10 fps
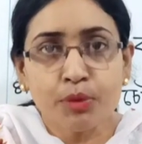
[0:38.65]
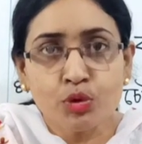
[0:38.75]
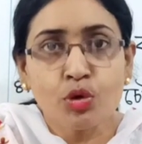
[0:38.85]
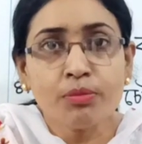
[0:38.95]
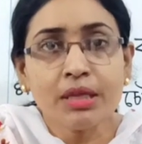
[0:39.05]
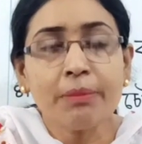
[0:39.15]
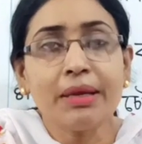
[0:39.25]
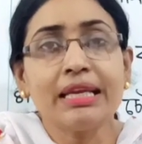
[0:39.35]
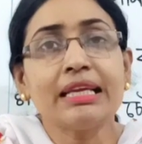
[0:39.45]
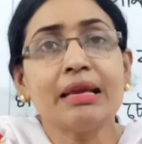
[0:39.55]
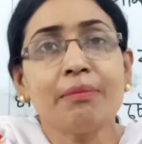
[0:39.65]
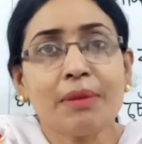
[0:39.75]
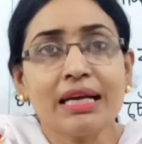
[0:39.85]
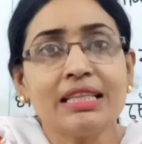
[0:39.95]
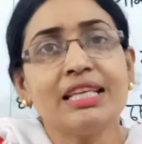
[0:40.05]
প্রথম ধাপ এটাকে
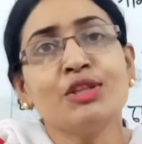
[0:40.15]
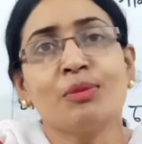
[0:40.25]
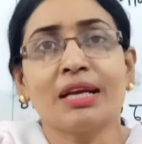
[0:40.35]
পাড়ি দিয়ে